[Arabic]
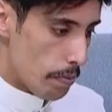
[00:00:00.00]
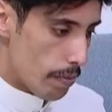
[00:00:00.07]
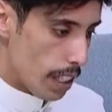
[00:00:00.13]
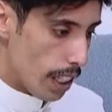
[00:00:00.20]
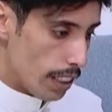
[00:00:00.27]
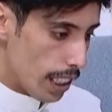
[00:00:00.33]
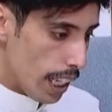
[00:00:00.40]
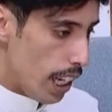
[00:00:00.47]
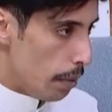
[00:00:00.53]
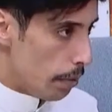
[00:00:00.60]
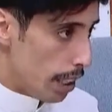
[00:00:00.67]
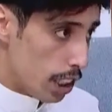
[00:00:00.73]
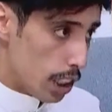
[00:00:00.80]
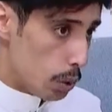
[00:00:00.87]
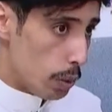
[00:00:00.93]
اتكلم
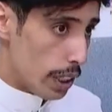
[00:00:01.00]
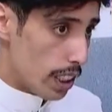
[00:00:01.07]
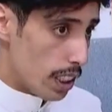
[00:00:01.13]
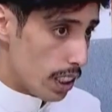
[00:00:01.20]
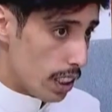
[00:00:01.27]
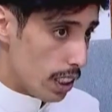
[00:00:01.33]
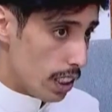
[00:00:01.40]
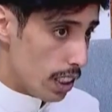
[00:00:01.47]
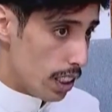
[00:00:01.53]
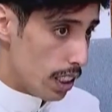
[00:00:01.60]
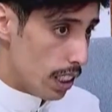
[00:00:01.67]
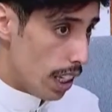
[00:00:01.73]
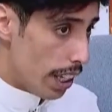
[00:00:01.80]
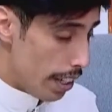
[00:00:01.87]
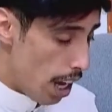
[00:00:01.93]
انت الناقد
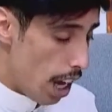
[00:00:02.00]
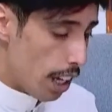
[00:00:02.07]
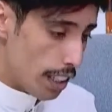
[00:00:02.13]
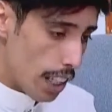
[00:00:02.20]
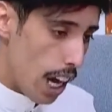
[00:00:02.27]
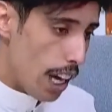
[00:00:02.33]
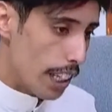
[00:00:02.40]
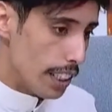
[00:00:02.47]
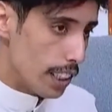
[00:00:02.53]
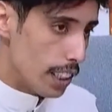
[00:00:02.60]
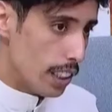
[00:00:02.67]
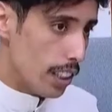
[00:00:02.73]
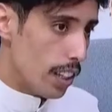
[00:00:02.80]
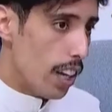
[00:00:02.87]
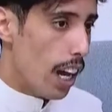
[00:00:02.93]
هادي الان ناقد هادي
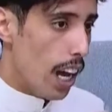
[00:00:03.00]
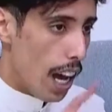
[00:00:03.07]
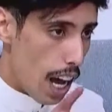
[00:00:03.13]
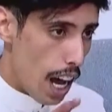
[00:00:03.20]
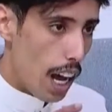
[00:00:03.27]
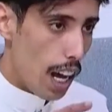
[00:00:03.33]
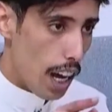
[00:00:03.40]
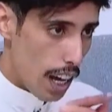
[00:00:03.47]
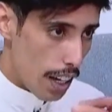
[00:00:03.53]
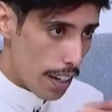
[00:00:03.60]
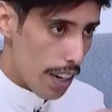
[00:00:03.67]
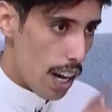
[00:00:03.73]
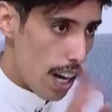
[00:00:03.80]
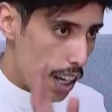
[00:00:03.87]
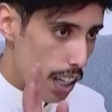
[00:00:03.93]
حلو ها
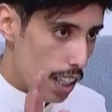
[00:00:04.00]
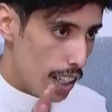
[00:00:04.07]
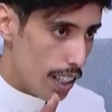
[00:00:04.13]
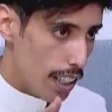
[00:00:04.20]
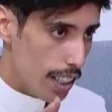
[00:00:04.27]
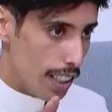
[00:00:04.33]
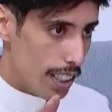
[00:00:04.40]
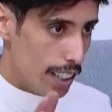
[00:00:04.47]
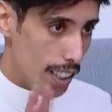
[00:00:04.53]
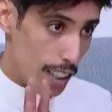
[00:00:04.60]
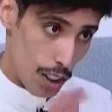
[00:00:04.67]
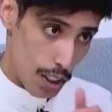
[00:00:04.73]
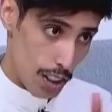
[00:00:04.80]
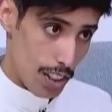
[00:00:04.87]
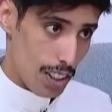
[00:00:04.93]
را حلو
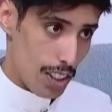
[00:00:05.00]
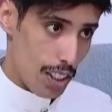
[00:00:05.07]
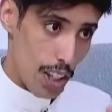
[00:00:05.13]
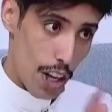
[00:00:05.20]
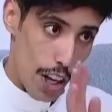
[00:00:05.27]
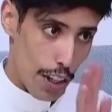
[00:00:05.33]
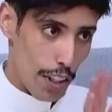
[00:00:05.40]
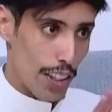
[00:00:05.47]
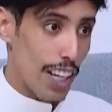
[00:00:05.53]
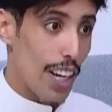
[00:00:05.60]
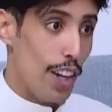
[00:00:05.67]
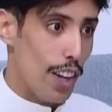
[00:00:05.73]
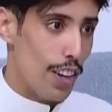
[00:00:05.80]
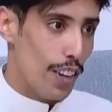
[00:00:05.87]
هر حلو هر